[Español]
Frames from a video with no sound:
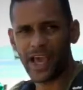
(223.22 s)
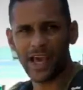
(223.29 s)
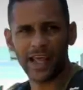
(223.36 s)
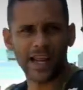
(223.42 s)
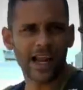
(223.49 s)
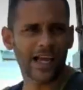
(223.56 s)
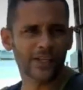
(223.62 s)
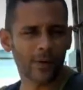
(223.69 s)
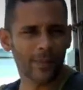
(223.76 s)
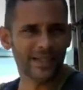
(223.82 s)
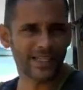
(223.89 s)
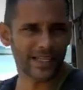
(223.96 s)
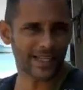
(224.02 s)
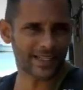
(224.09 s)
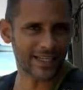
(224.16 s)
Era el año
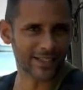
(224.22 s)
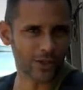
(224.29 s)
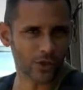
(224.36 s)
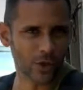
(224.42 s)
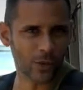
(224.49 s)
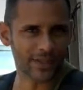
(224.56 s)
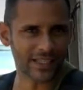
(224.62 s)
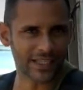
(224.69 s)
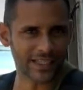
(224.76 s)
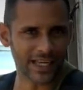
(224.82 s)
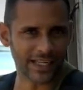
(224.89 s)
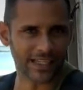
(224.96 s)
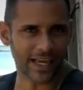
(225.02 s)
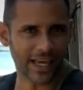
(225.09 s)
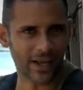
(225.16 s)

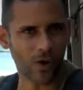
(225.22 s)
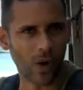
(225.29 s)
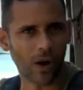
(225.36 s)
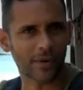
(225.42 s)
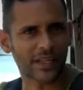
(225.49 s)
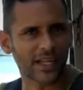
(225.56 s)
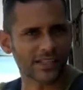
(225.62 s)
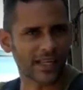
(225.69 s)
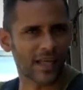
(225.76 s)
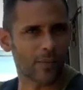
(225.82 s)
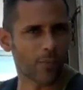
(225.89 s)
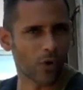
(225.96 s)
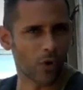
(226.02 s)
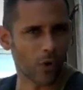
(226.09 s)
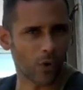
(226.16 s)
1797 y los habitantes
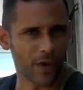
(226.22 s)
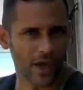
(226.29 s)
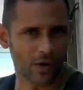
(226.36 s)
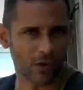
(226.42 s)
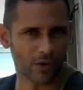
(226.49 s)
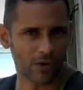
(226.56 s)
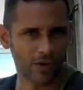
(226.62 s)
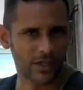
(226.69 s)
de Pueblo Viejo,